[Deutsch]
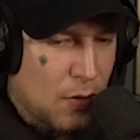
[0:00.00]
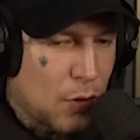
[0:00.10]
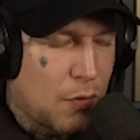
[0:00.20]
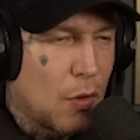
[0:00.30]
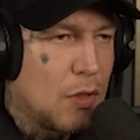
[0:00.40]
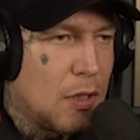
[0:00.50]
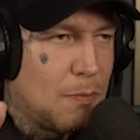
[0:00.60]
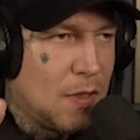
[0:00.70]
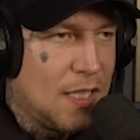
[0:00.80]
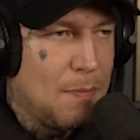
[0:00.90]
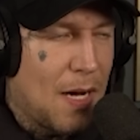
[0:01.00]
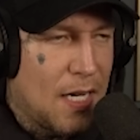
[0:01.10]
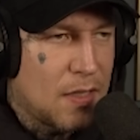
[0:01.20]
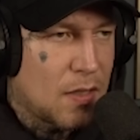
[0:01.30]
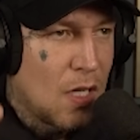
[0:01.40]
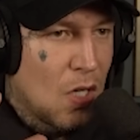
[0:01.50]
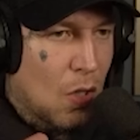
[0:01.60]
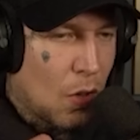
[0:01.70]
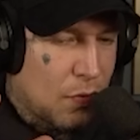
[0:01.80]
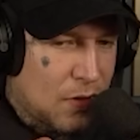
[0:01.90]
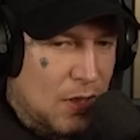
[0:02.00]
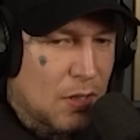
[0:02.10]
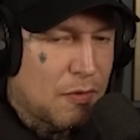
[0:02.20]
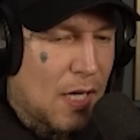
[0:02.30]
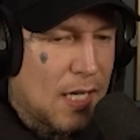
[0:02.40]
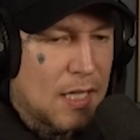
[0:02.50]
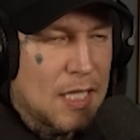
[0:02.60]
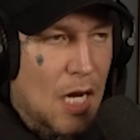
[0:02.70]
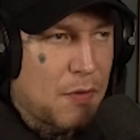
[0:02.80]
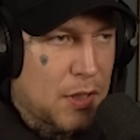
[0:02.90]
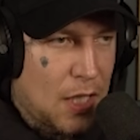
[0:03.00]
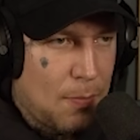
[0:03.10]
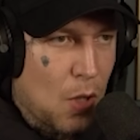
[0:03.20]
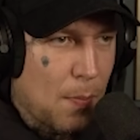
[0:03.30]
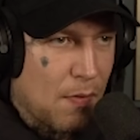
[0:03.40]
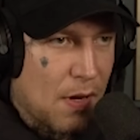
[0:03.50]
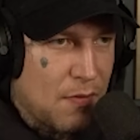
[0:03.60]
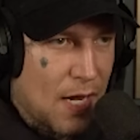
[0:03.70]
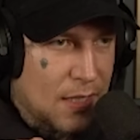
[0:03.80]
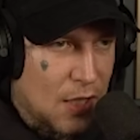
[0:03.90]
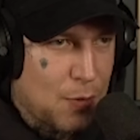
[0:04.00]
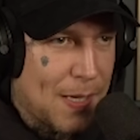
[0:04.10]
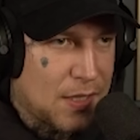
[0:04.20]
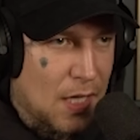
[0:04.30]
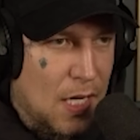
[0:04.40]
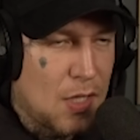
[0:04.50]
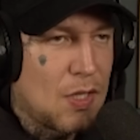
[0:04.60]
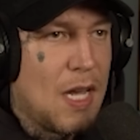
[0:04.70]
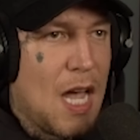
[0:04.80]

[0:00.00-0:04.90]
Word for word: Und ich würde ihm niemals auf diese Frage die Antwort geben, kommt drauf an, wie alt deine Schwester ist.